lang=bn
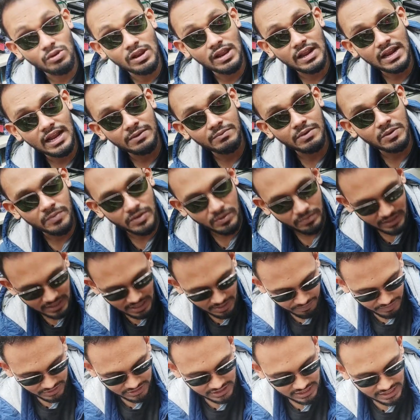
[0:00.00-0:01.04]
খুলে রাখবার পারবেন
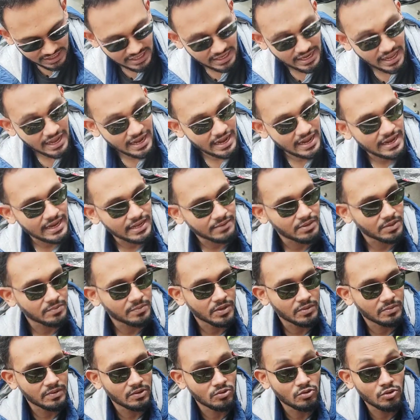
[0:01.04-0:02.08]
আপনি চাইলে লাগায় রাখবার
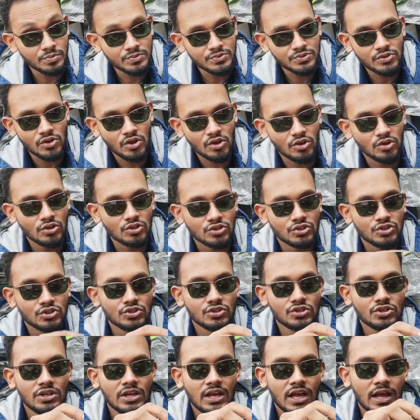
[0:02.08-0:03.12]
পারবেন খুব সহজ
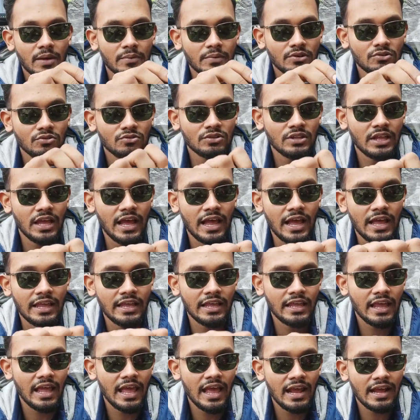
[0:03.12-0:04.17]
আমি একটু দেখাই
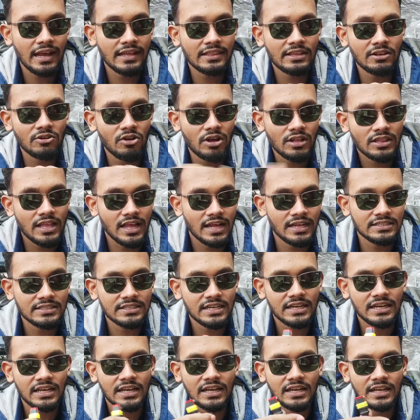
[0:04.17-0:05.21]
এক হাতে লোয়া দেখান
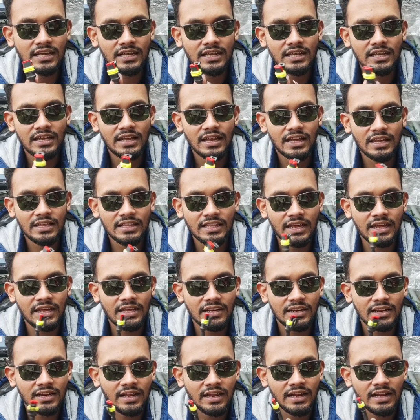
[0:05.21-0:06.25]
যায় না এ
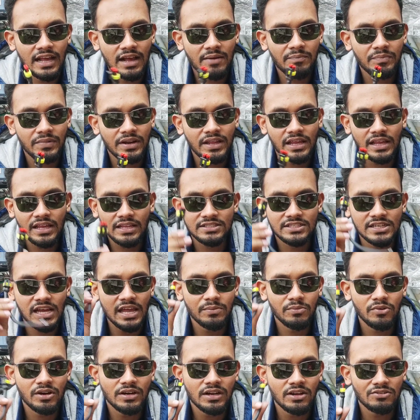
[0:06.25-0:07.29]
দেখেন এটা আপনি
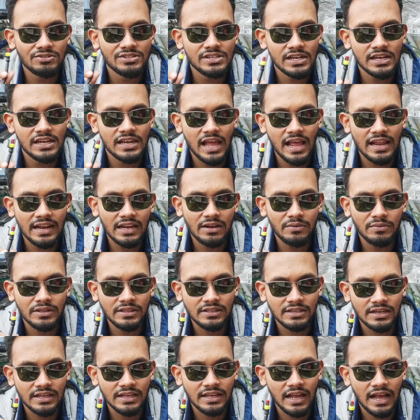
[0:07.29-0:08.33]
যাইব এটা হচ্ছে লাইনের
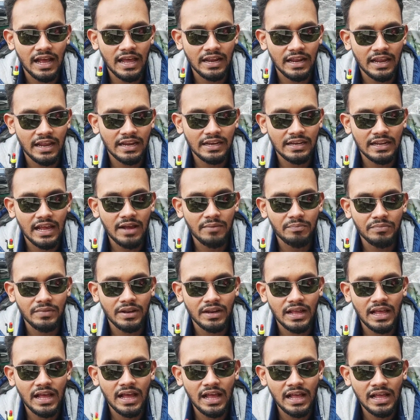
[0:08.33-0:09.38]
ভিতরে আর এটা
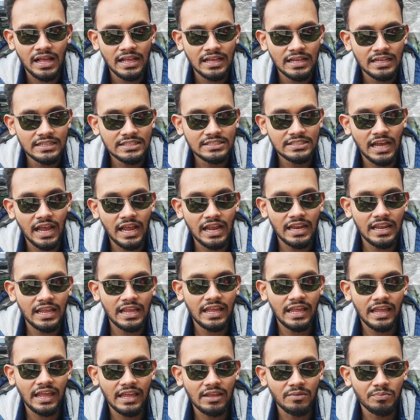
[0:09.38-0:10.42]
আপনারা
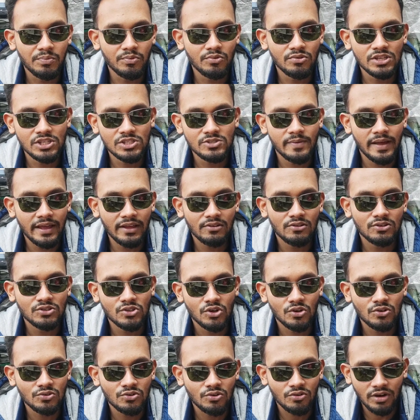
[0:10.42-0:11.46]
চাইলে এই পুলিশ বাইকর
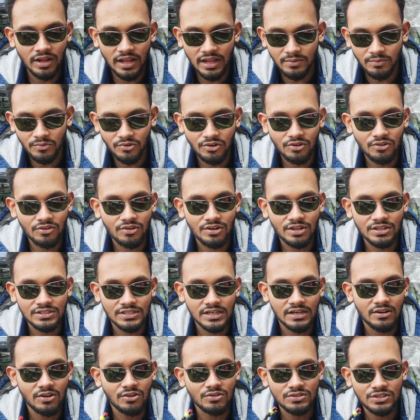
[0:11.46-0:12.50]
যন্ত্রণায় মনে করেন
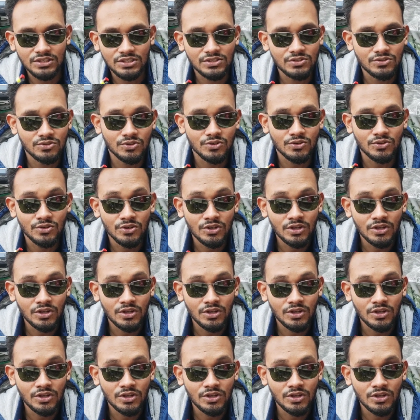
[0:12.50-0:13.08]
যারা অতিষ্ঠ